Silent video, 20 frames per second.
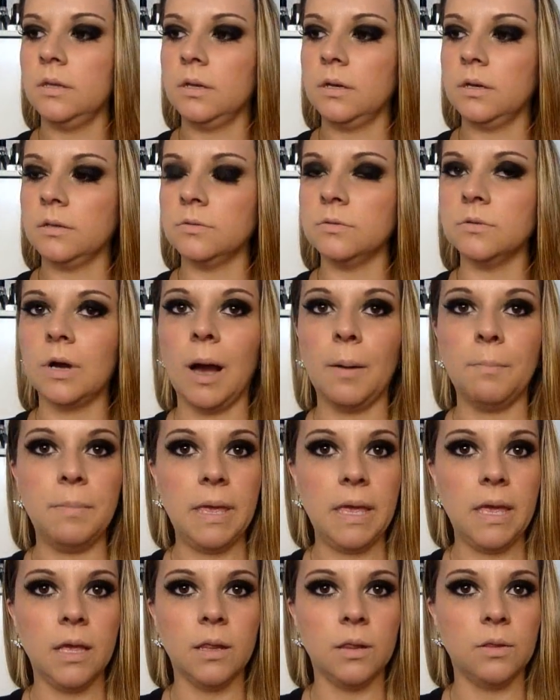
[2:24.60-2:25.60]
na, no
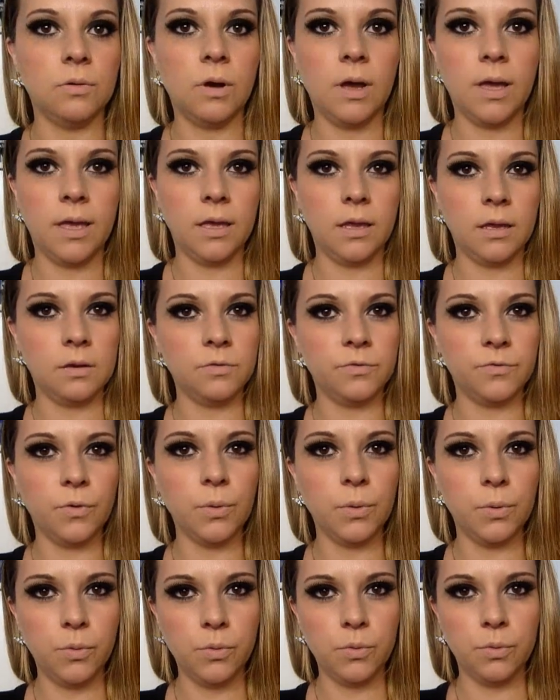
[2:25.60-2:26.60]
cabelo, é, no
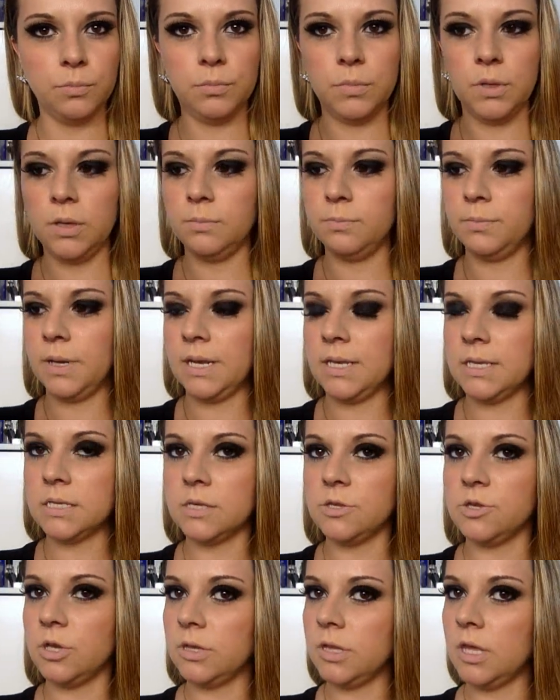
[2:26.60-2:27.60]
volume,
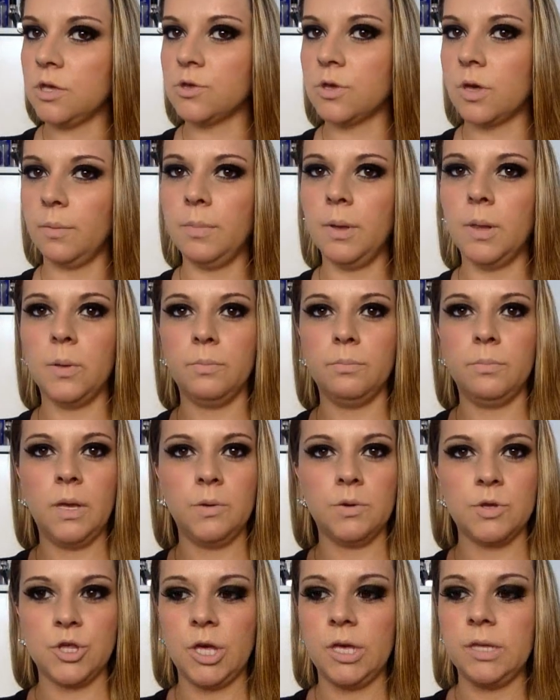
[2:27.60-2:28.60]
parece que já deixa o cabelo
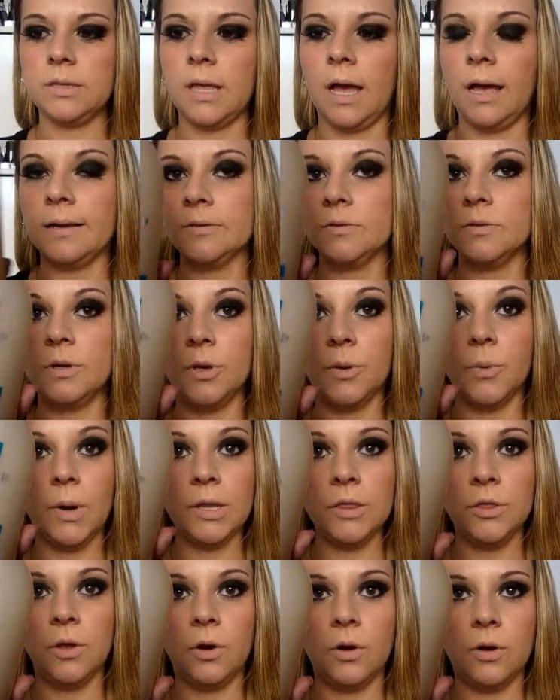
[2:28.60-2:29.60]
meio ajeitado.
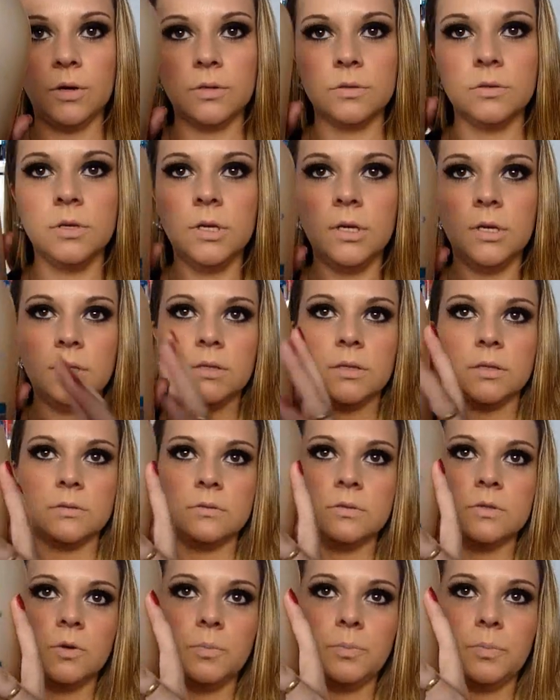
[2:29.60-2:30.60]
Eu adoro,
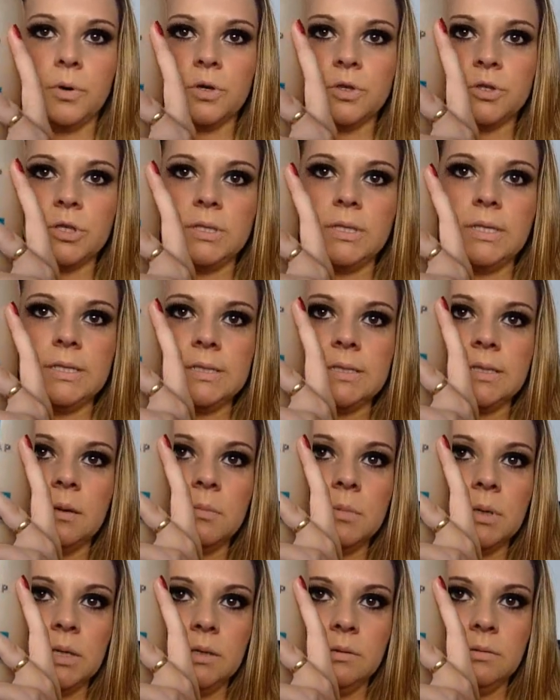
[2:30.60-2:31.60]
tanto que o pote é desse
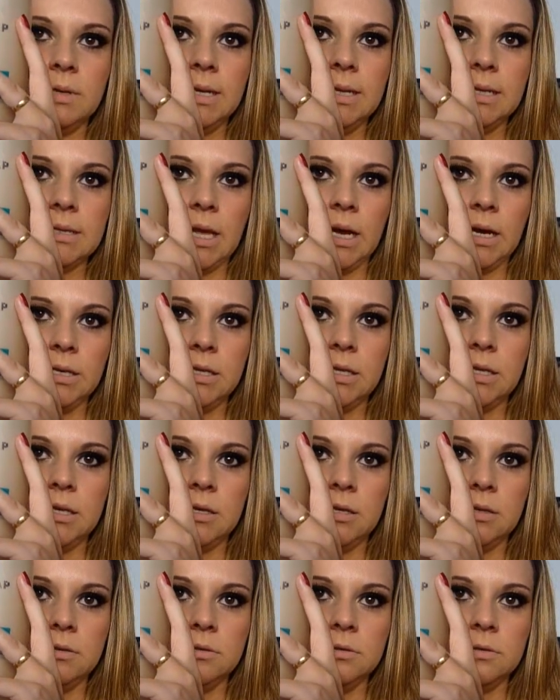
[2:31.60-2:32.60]
tamanho e ele tá
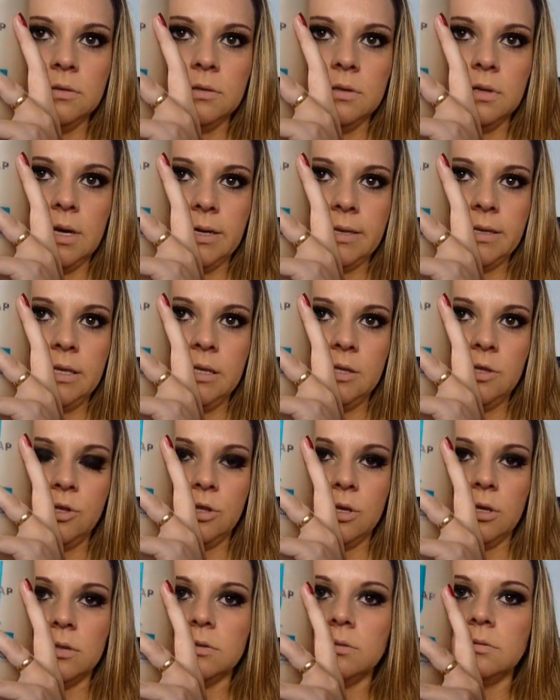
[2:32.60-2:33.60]
aqui, aqui
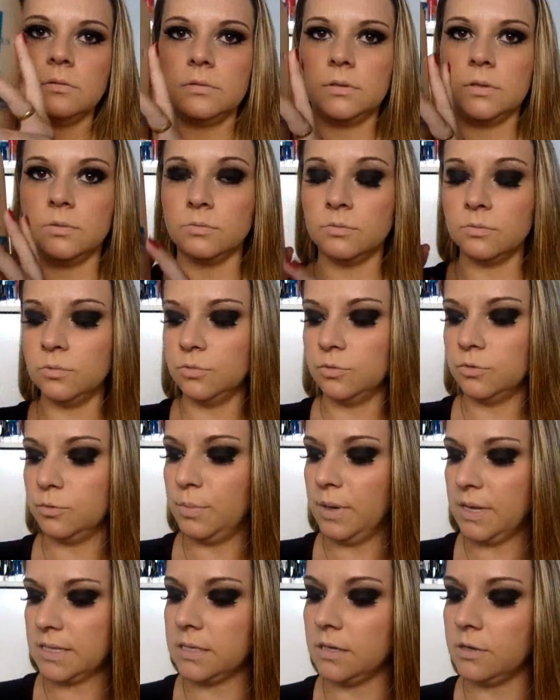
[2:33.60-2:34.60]
já. Então uso
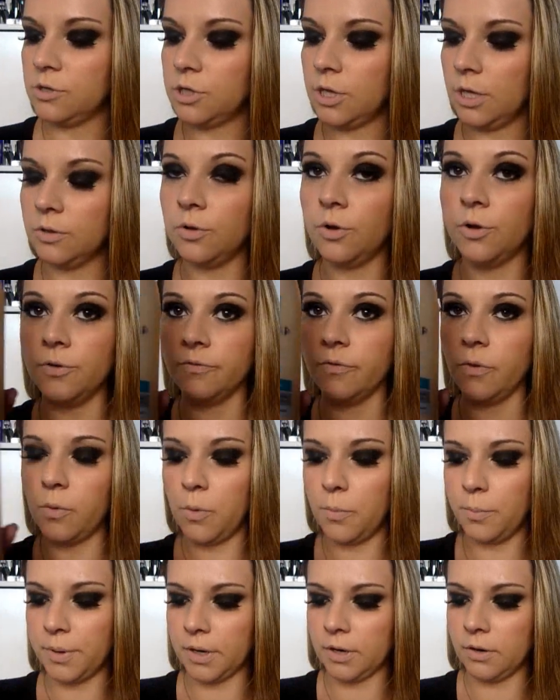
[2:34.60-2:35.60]
bastante, adoro, vou
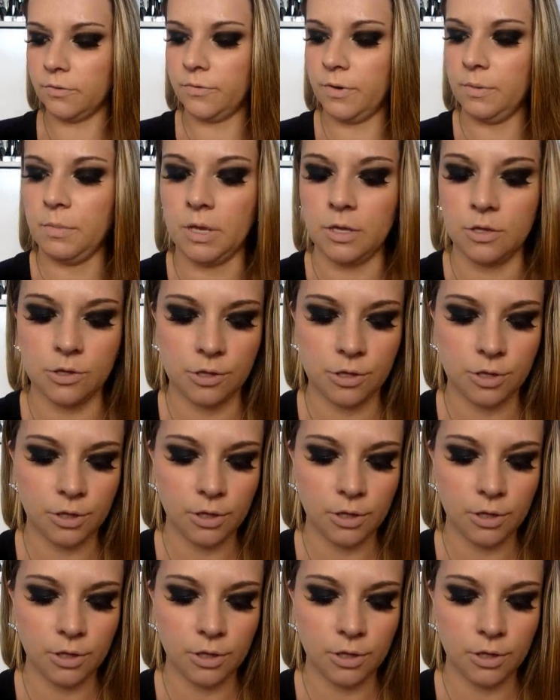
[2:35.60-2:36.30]
comprar novamente.